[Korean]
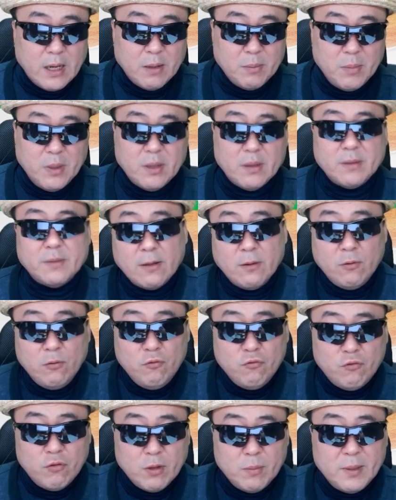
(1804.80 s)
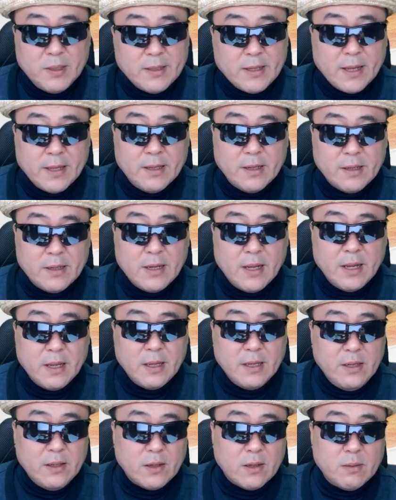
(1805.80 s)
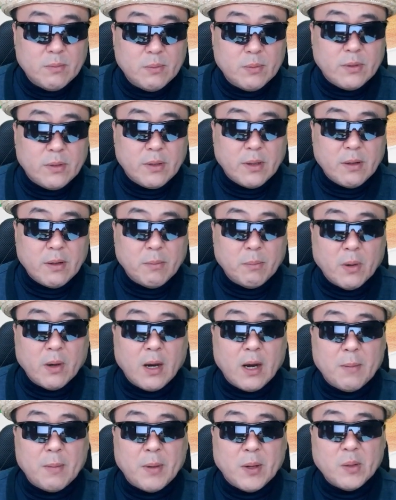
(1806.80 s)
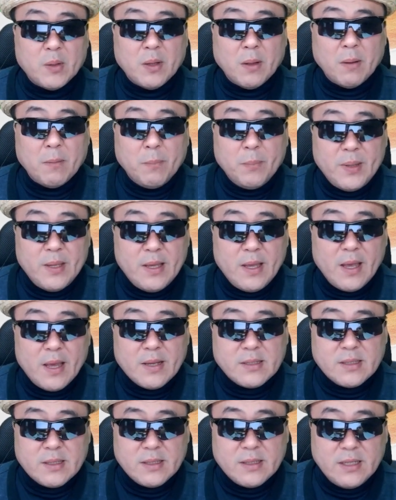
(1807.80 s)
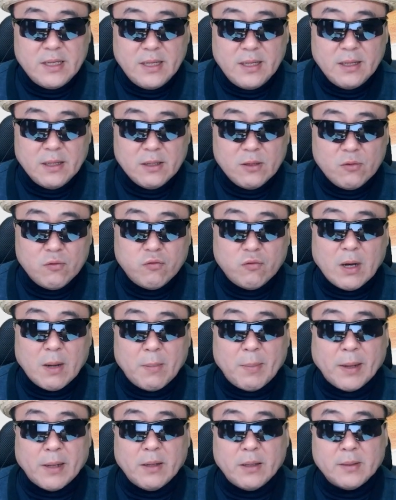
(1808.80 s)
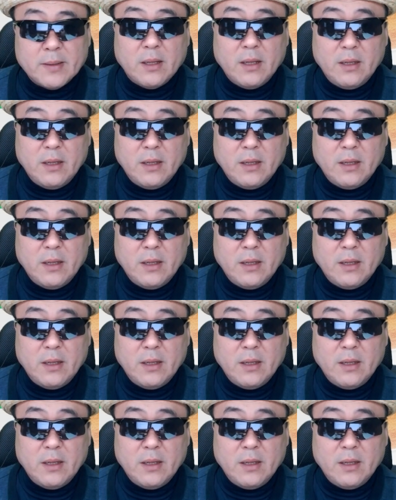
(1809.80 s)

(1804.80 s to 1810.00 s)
하면 유럽이 내년에 1월부터 뭐가 발효냐면 PSD2가 발효됩니다.